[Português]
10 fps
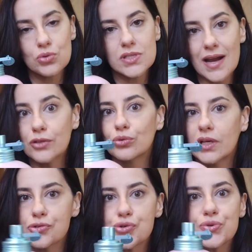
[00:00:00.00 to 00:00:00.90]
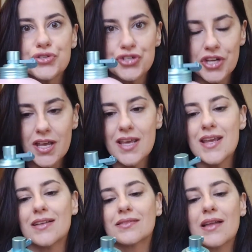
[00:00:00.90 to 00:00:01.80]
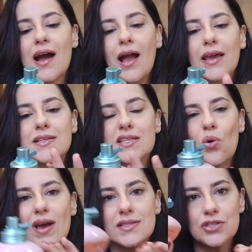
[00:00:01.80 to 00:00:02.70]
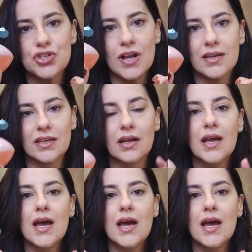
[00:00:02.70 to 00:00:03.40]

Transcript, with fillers: usar durante o dia, tá? Esse é o S de Shakira.